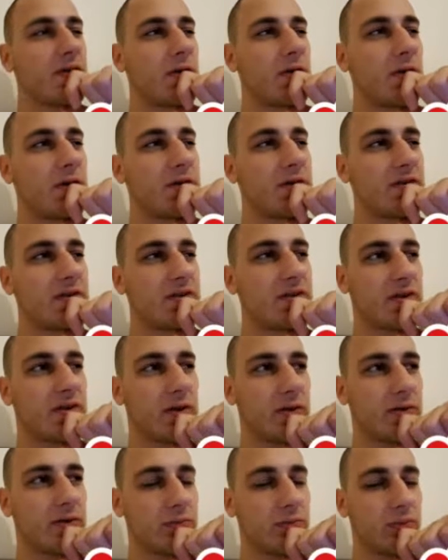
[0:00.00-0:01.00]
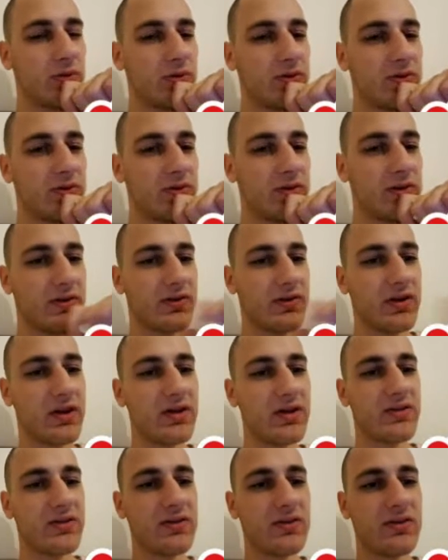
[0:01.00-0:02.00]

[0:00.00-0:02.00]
90.000 Münzen. Das heißt,